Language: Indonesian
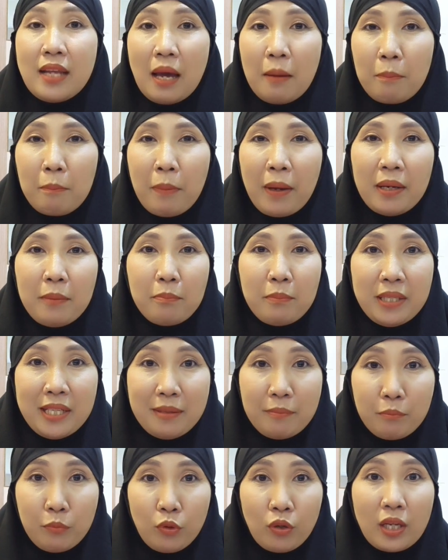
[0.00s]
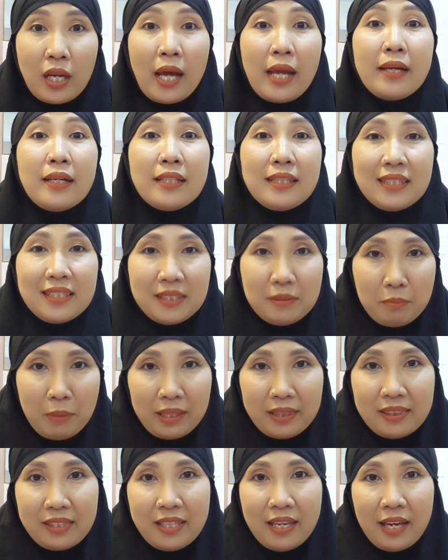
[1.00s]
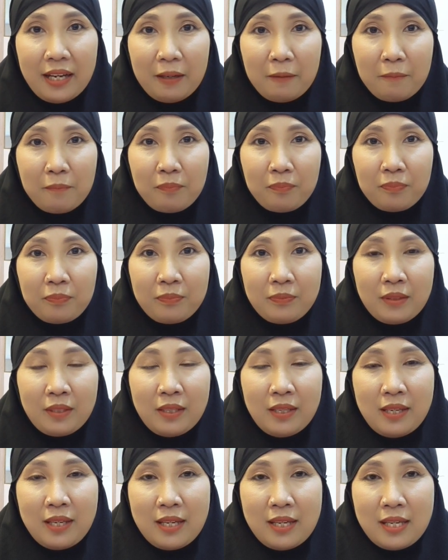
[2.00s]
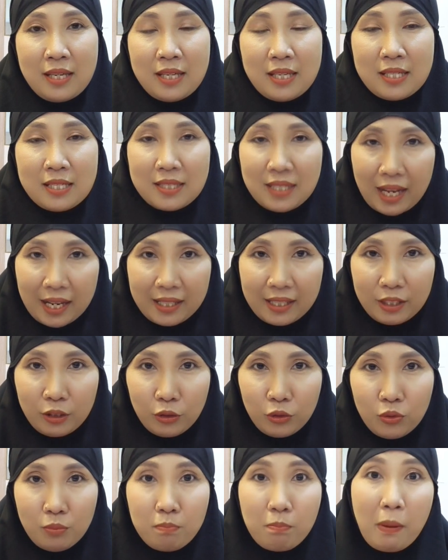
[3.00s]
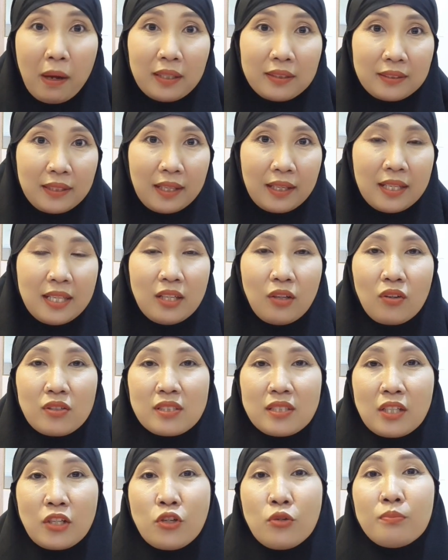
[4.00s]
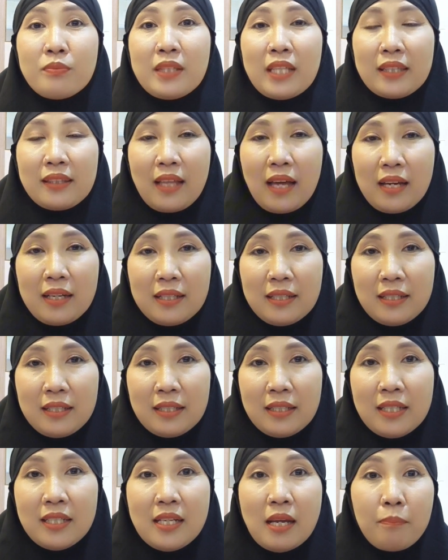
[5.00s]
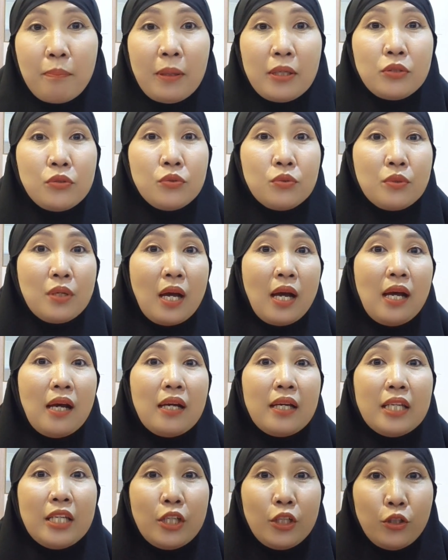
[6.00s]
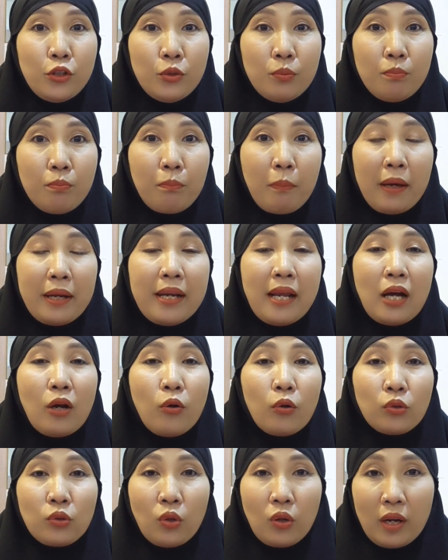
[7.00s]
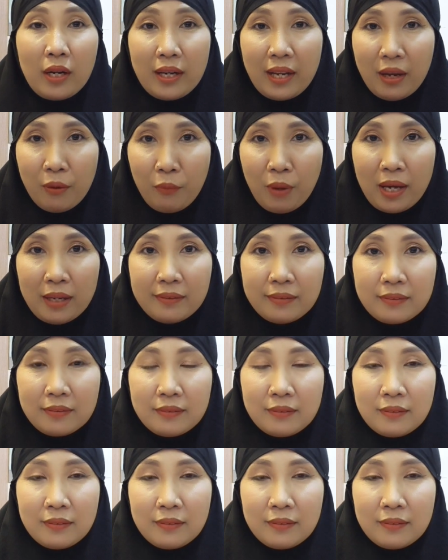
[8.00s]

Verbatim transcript: dapat menimbulkan kematian. Selain itu, bakteri Clostridium tetani ini dapat juga hidup pada kotoran hewan.